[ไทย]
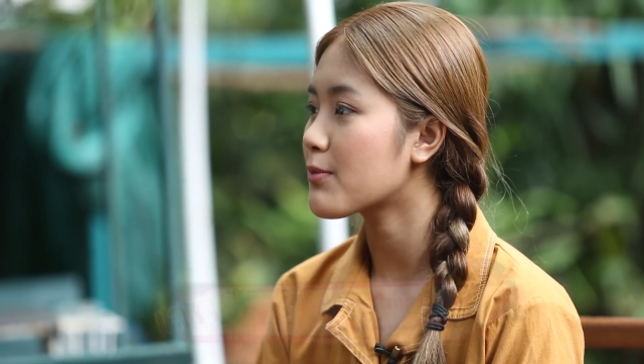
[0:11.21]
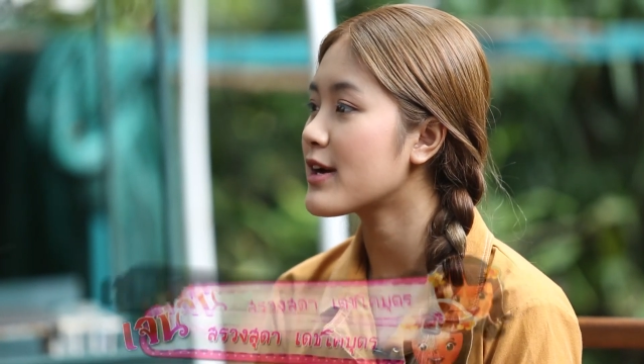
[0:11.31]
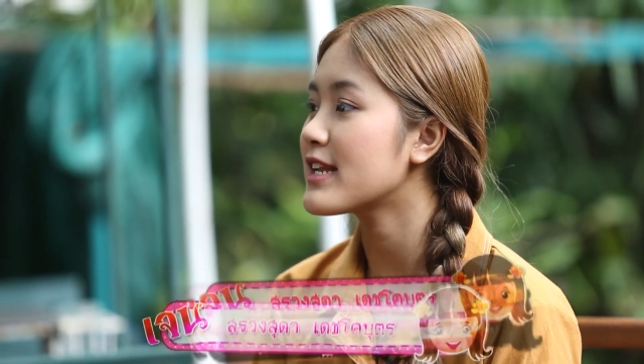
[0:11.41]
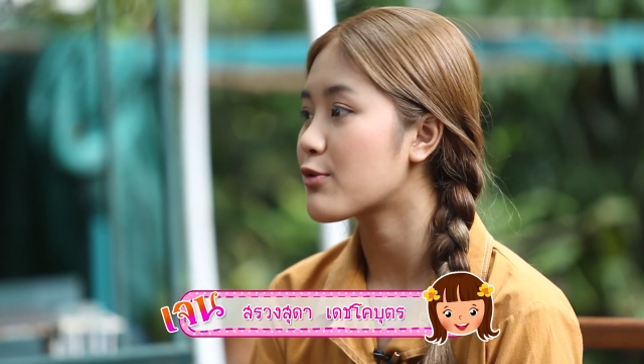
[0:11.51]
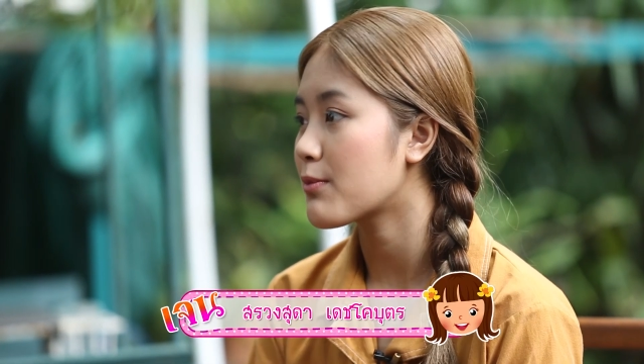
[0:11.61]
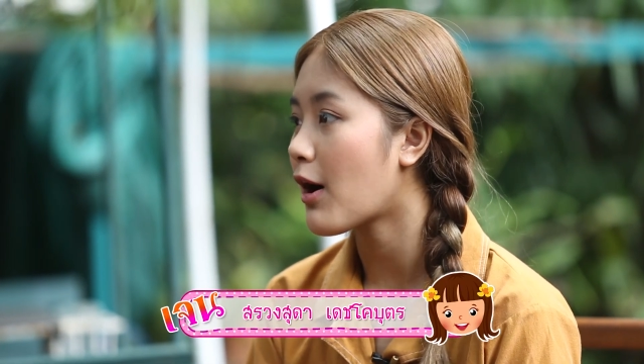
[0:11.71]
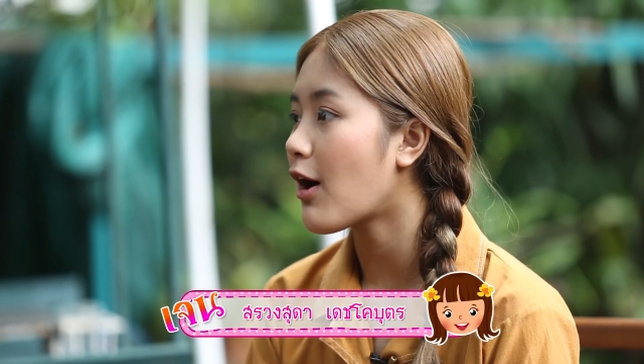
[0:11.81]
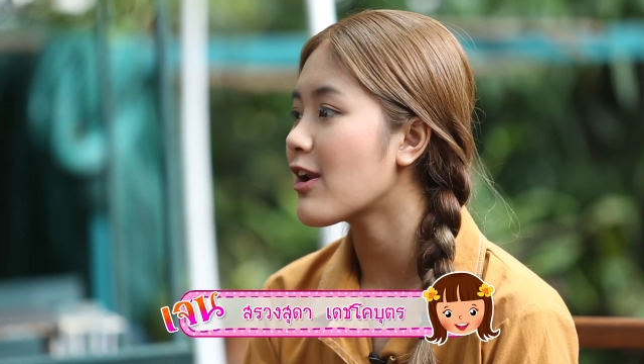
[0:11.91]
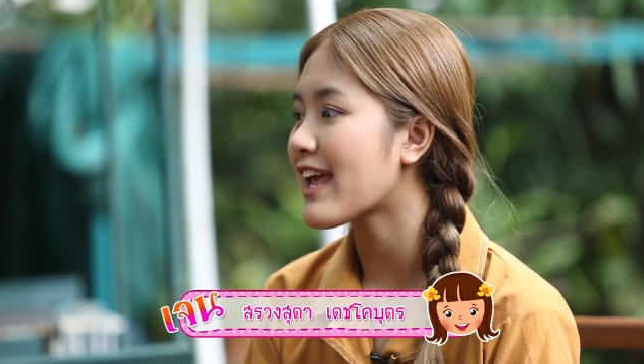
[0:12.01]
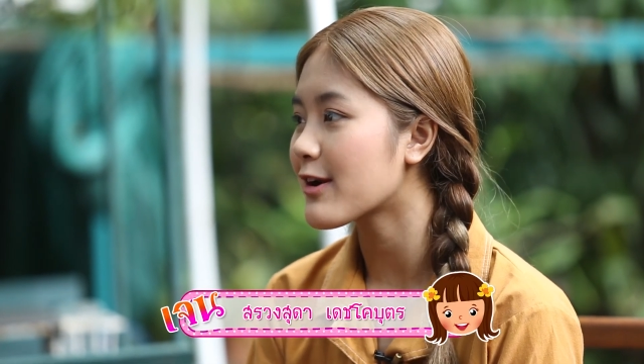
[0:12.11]
พอดีคุณพ่อ
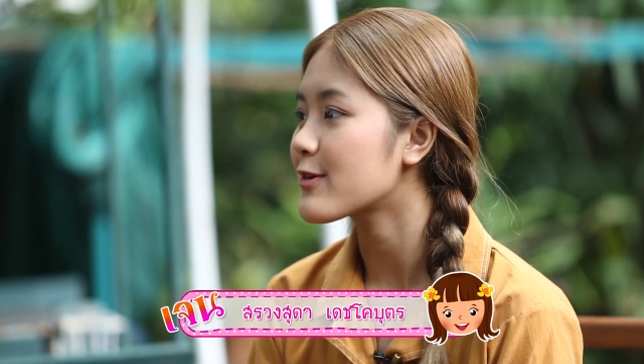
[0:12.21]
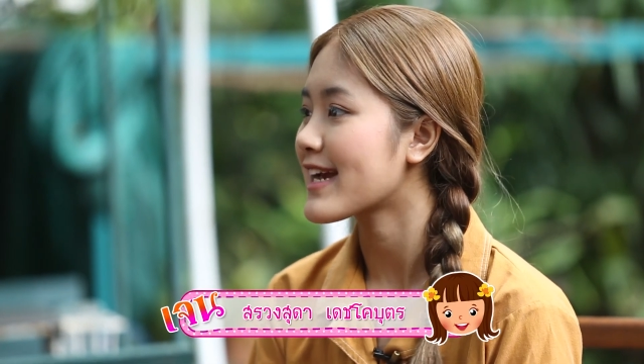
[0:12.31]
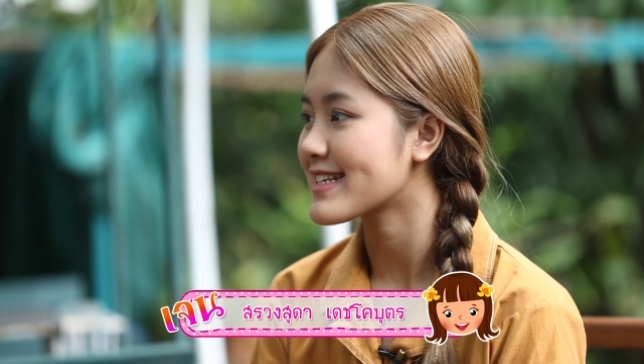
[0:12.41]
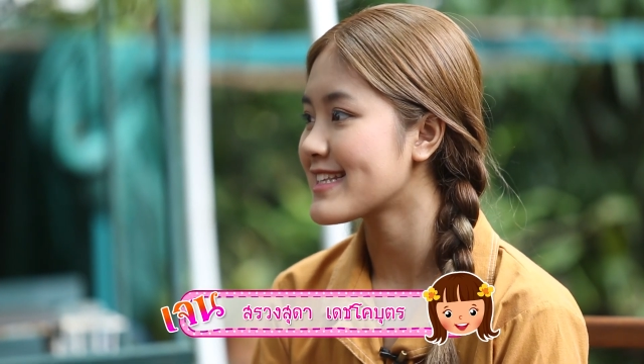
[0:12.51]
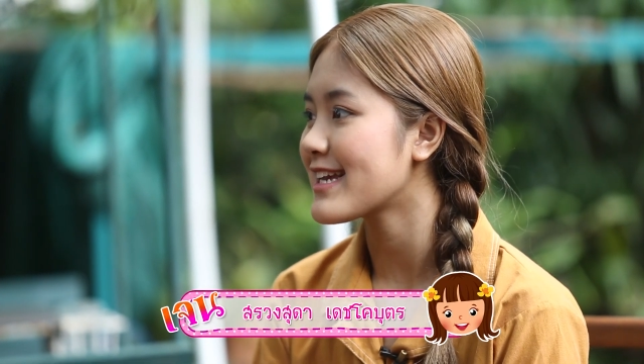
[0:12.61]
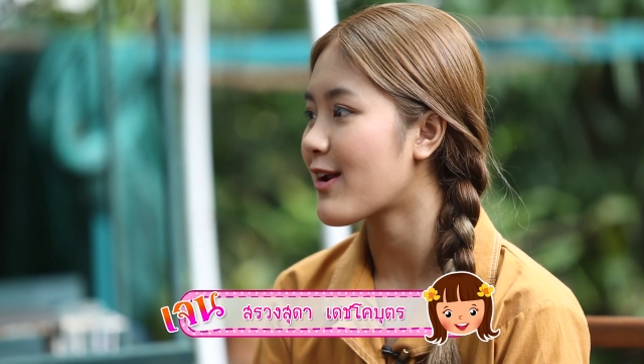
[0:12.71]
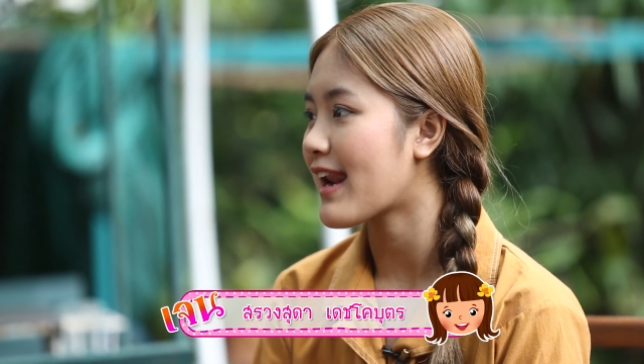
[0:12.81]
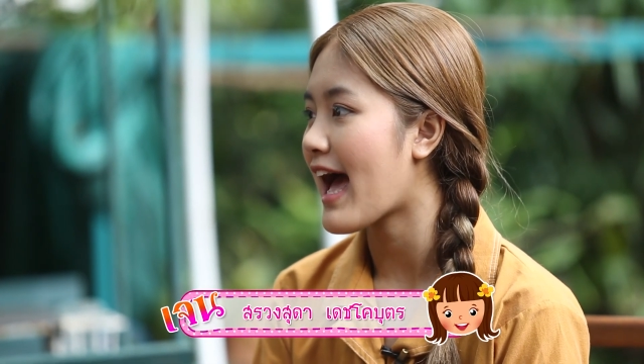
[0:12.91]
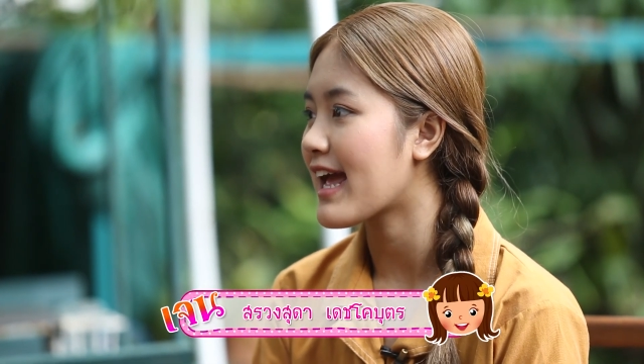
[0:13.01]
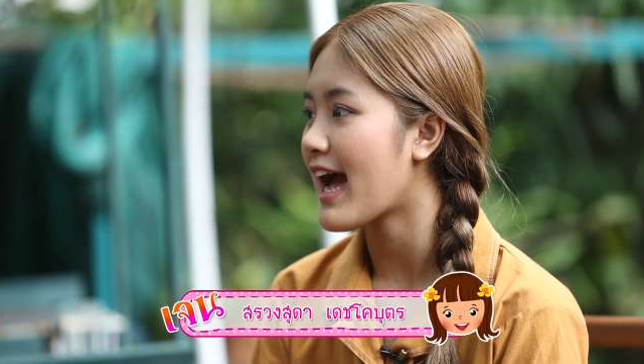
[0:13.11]
เรียกรถแท็กซี่ออนไล
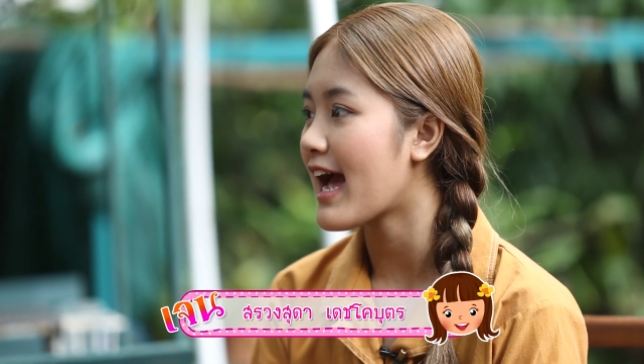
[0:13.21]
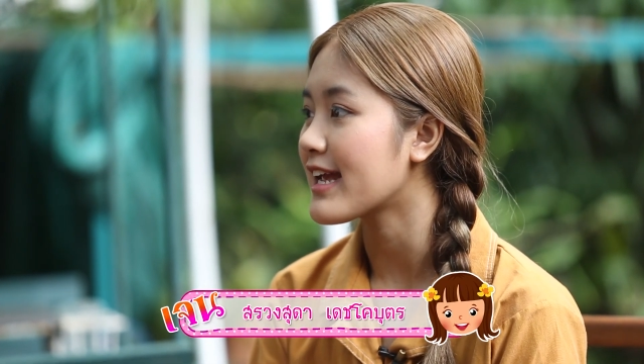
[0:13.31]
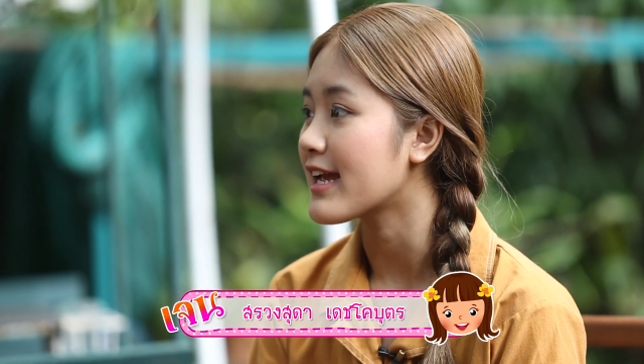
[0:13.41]
น์ให้